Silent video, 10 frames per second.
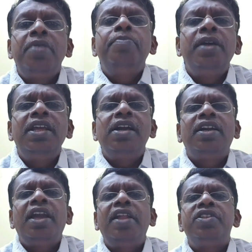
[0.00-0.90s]
மர்மரி
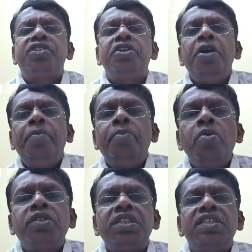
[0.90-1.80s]
அகேன்ஸ்ட்
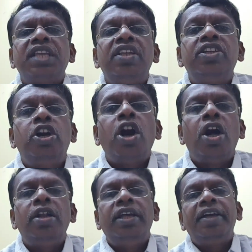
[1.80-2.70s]
மோசஸ் அண்ட்
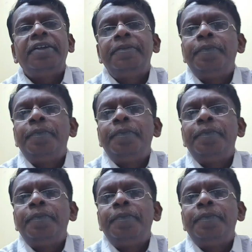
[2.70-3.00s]
காட்